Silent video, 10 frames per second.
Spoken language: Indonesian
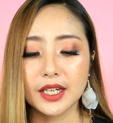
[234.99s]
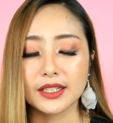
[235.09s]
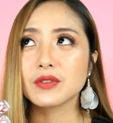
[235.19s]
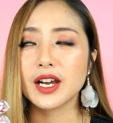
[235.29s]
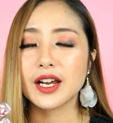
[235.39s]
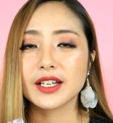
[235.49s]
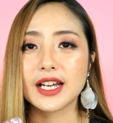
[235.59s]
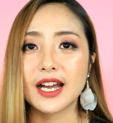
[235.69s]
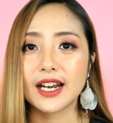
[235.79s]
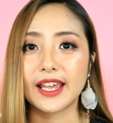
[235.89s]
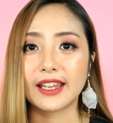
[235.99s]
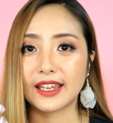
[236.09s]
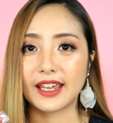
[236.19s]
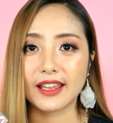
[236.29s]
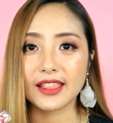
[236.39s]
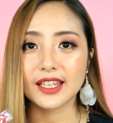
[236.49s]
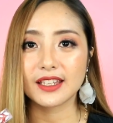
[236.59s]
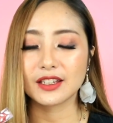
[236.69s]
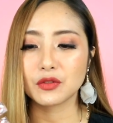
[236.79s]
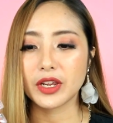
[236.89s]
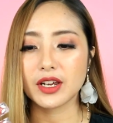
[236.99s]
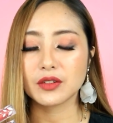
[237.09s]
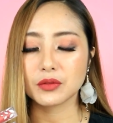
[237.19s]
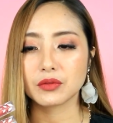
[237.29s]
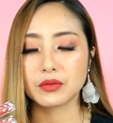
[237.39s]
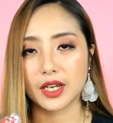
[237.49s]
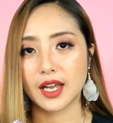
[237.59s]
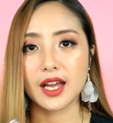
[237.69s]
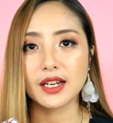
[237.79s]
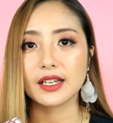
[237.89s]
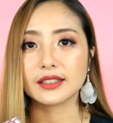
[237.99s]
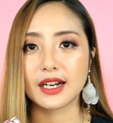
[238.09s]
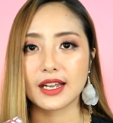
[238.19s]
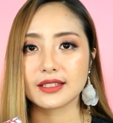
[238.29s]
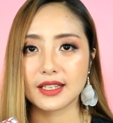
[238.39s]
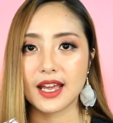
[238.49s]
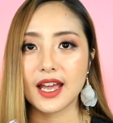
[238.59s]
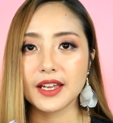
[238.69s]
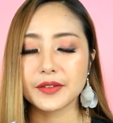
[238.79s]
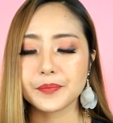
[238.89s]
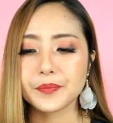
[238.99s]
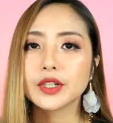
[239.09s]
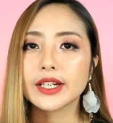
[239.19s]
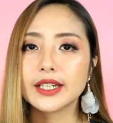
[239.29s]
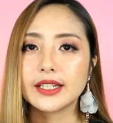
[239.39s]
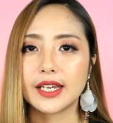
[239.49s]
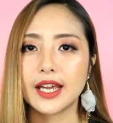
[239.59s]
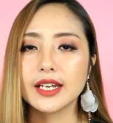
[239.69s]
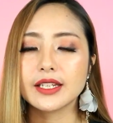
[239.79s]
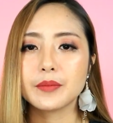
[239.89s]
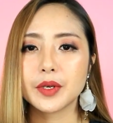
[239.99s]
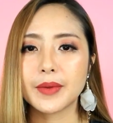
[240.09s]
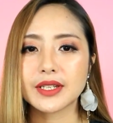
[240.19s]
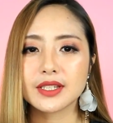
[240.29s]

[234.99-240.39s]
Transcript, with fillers: juga nggak lengket itu yang aku suka nggak terasa keringnya dia memang